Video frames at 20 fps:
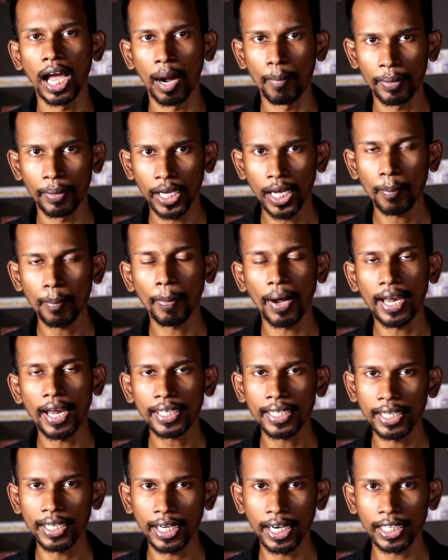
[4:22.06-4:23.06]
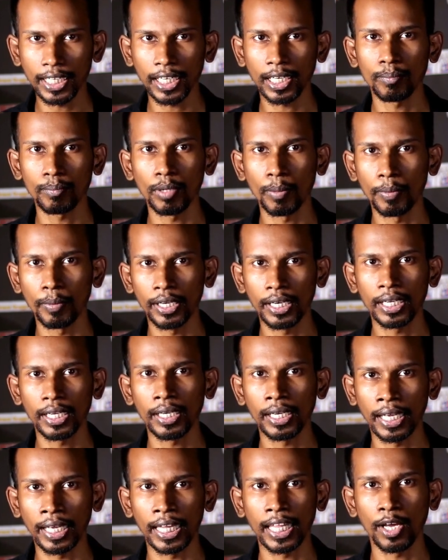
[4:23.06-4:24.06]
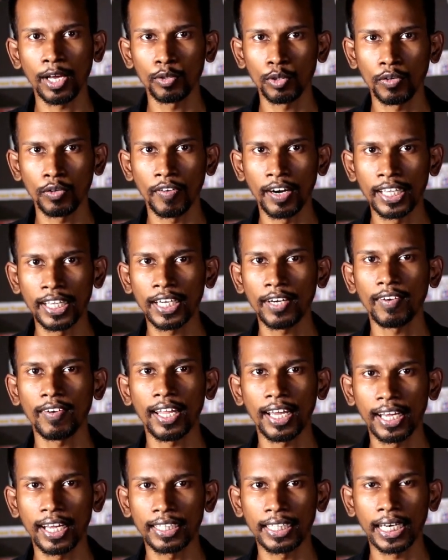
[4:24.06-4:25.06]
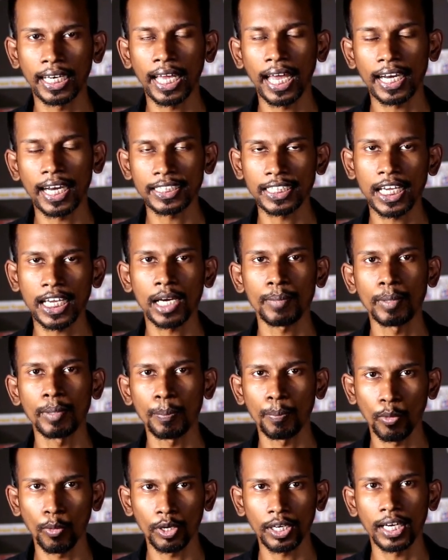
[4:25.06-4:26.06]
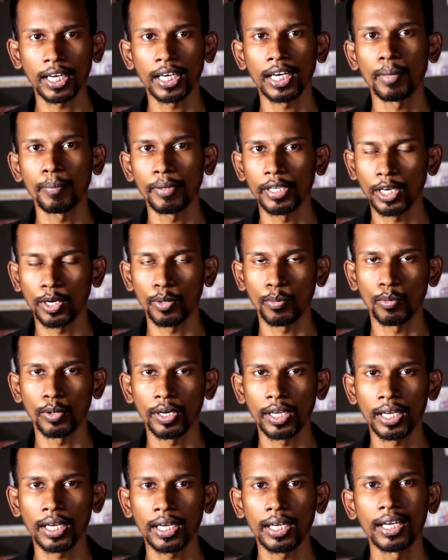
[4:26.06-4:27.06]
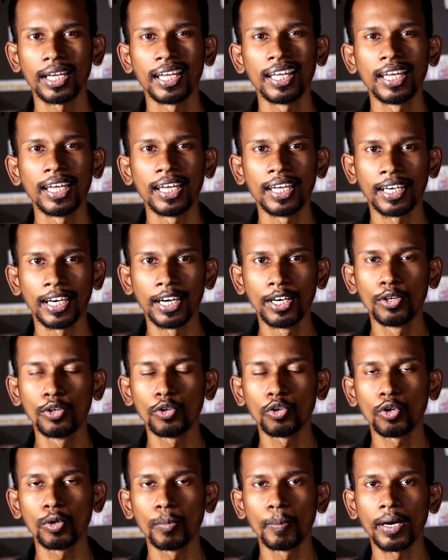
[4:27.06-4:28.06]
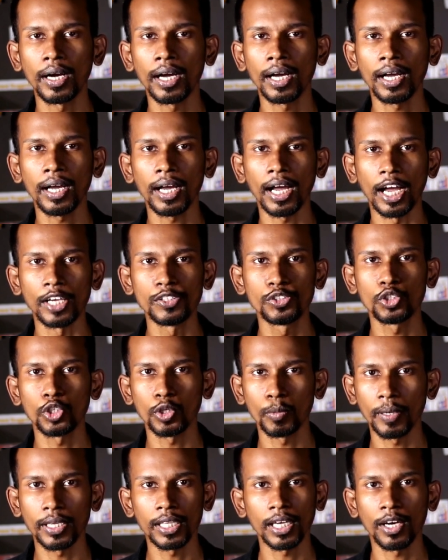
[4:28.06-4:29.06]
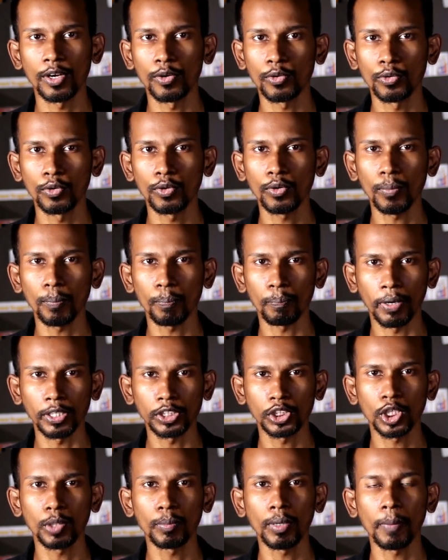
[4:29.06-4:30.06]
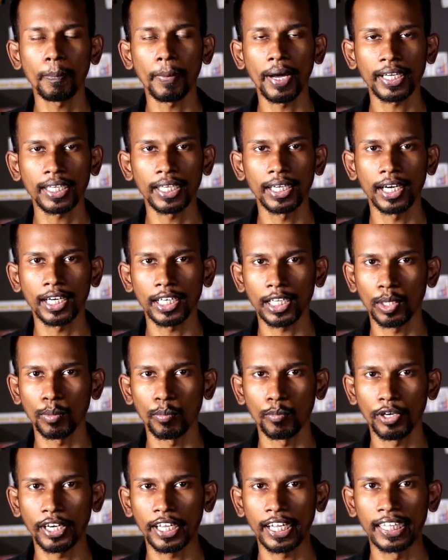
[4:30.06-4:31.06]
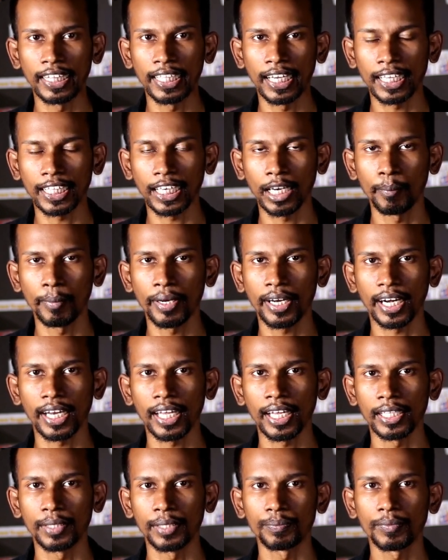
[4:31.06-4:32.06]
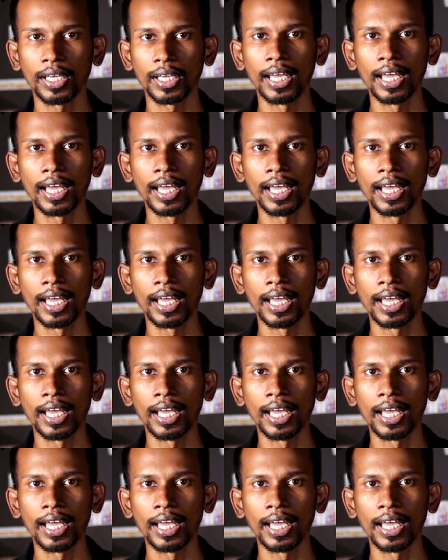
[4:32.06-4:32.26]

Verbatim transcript: அப்படியே பார்க்கிங் கட்டணம் அப்படின்னு ஏதாவது ஒரு வணிக வளாகத்தில் அரசாங்கமே போட்டாங்க அப்படின்னா கூட ரெண்டு ரூபா அஞ்சு ரூபா தான் இருக்கும் பத்து ரூபா பார்க்கிங் கட்டணம் கூட எந்த இடத்துலையுமே கிடையாது